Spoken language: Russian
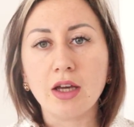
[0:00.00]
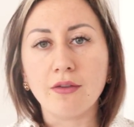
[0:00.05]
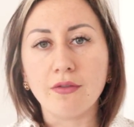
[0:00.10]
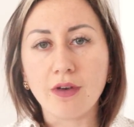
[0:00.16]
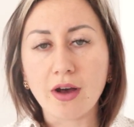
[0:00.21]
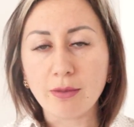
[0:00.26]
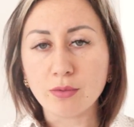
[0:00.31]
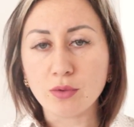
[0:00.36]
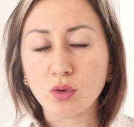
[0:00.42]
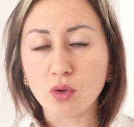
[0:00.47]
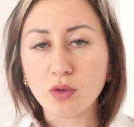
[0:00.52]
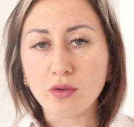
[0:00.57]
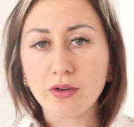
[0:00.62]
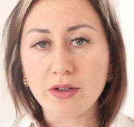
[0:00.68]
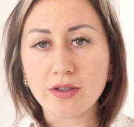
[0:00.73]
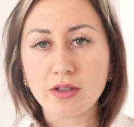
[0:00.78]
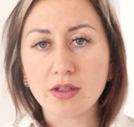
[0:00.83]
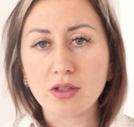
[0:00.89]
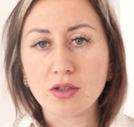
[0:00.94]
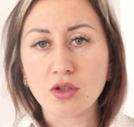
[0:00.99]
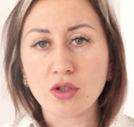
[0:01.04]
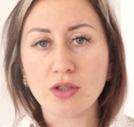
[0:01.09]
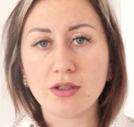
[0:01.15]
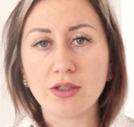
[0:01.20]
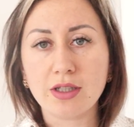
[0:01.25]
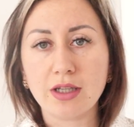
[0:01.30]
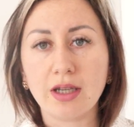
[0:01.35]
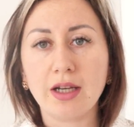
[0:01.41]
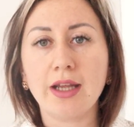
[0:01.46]
вам до
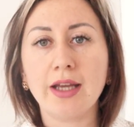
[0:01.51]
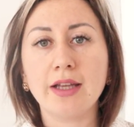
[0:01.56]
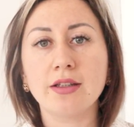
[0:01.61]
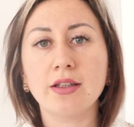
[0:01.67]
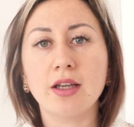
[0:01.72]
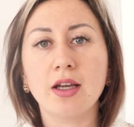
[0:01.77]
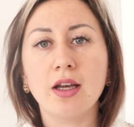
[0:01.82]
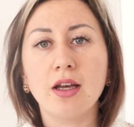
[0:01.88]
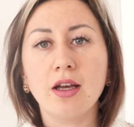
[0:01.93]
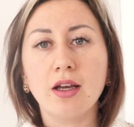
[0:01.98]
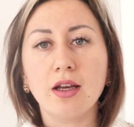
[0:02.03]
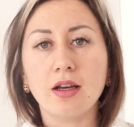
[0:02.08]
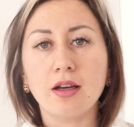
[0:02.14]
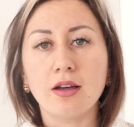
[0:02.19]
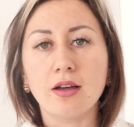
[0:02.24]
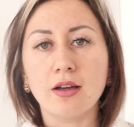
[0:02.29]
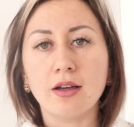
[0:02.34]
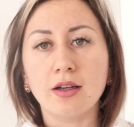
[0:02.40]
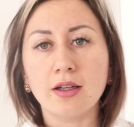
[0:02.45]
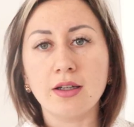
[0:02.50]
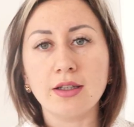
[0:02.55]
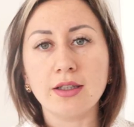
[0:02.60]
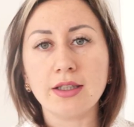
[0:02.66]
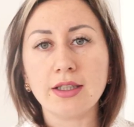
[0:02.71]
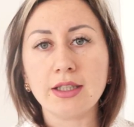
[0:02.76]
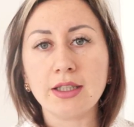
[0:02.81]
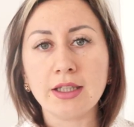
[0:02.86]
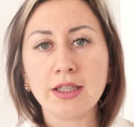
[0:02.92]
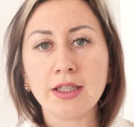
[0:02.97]
26 лет, э,
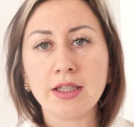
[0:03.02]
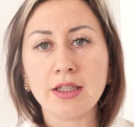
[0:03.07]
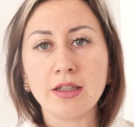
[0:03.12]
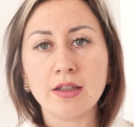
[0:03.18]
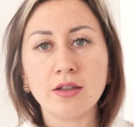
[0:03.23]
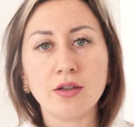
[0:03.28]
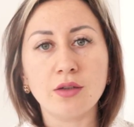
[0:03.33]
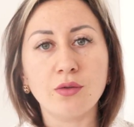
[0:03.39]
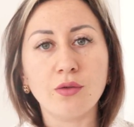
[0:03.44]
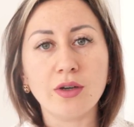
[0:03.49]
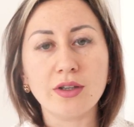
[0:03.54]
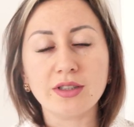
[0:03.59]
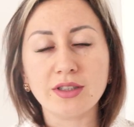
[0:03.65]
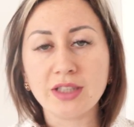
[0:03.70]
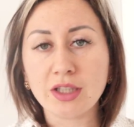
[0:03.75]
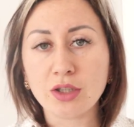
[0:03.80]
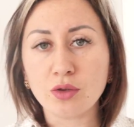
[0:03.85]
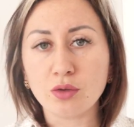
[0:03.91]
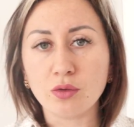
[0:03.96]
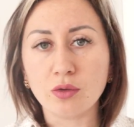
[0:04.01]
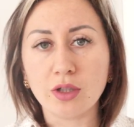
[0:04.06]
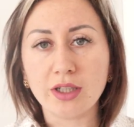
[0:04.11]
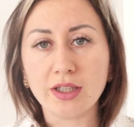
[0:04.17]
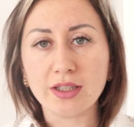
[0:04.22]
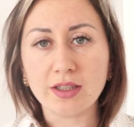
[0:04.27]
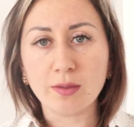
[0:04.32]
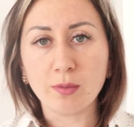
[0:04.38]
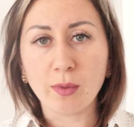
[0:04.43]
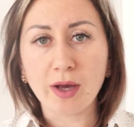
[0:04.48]
и у вас нету
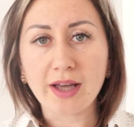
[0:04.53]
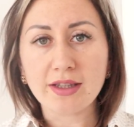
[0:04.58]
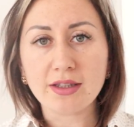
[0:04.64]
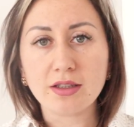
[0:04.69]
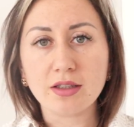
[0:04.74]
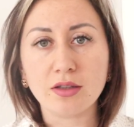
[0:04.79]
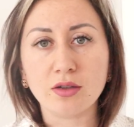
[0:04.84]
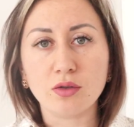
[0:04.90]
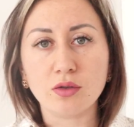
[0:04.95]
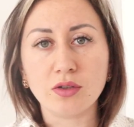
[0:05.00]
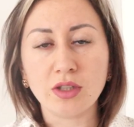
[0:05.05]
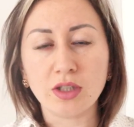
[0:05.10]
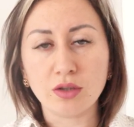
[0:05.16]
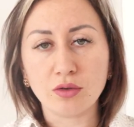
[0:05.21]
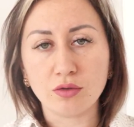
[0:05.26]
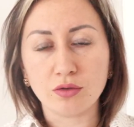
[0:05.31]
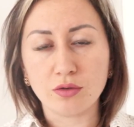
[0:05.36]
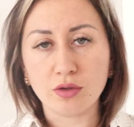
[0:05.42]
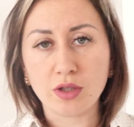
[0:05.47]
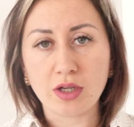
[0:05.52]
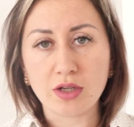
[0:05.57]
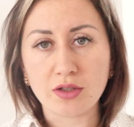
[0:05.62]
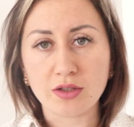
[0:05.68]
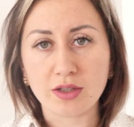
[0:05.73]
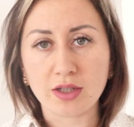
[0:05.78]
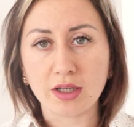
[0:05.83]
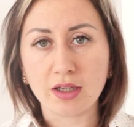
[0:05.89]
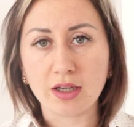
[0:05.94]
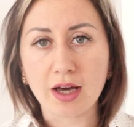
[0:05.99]
легитимации, то есть нету
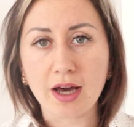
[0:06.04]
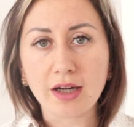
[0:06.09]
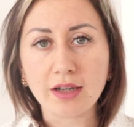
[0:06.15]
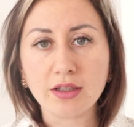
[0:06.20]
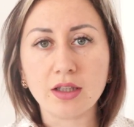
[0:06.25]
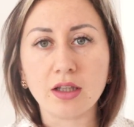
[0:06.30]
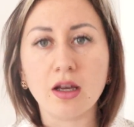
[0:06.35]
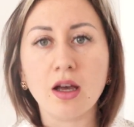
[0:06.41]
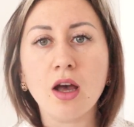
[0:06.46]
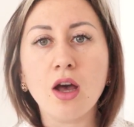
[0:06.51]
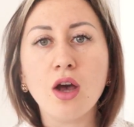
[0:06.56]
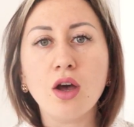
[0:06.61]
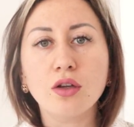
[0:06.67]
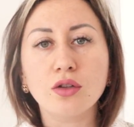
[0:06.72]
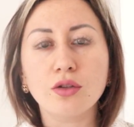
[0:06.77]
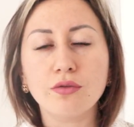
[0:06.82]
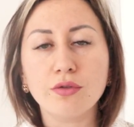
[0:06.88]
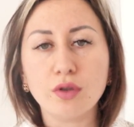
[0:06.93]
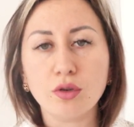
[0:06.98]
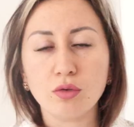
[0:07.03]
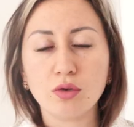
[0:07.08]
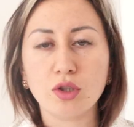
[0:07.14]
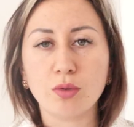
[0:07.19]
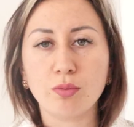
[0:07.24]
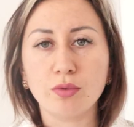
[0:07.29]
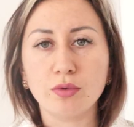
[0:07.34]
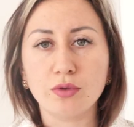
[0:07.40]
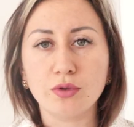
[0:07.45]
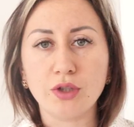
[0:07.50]
студенческой карты, то вы
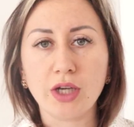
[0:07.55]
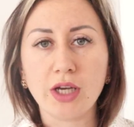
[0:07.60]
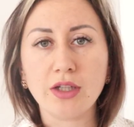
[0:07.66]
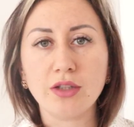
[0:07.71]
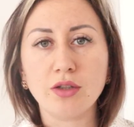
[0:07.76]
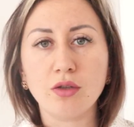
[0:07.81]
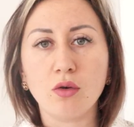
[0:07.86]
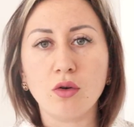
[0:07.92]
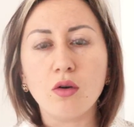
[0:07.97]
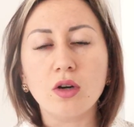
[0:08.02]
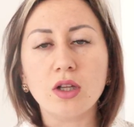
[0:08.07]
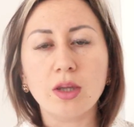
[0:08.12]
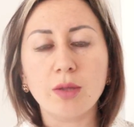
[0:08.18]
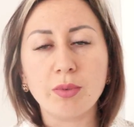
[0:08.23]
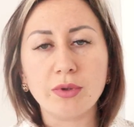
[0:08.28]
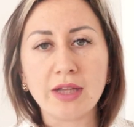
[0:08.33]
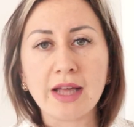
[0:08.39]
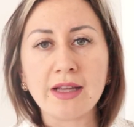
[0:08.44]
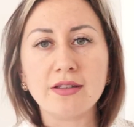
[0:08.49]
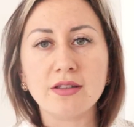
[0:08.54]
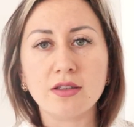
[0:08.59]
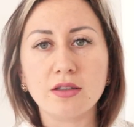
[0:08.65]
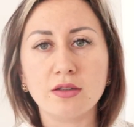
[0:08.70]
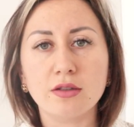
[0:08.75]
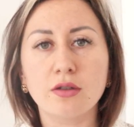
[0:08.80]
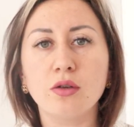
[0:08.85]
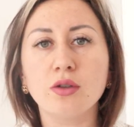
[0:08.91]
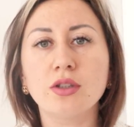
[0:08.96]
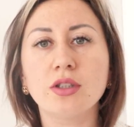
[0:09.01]
тоже получаете около
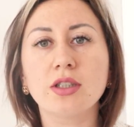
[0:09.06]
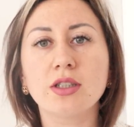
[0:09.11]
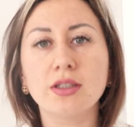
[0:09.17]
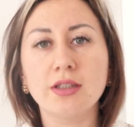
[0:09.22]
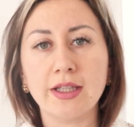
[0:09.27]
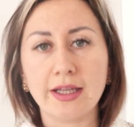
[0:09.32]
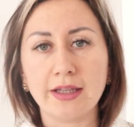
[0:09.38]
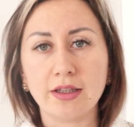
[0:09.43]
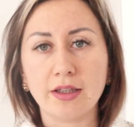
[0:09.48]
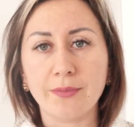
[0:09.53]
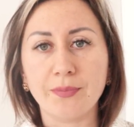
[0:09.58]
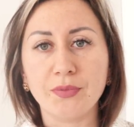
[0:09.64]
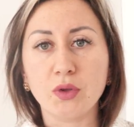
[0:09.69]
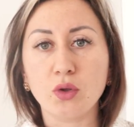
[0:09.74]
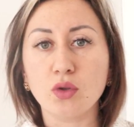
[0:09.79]
15 злотых нета.